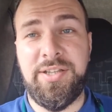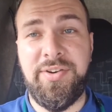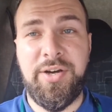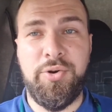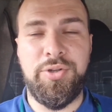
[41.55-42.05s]

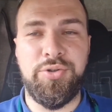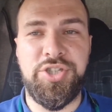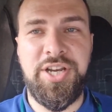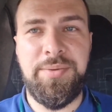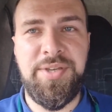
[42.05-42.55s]
Два года
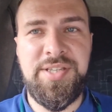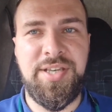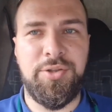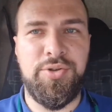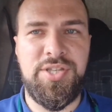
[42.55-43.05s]
уже
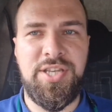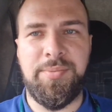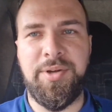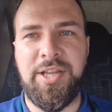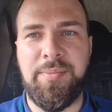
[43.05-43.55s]
ремиссия, то есть не
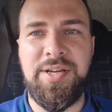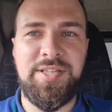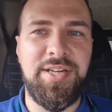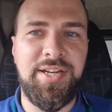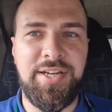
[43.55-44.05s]
было
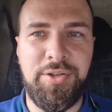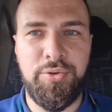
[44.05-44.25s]
обострений.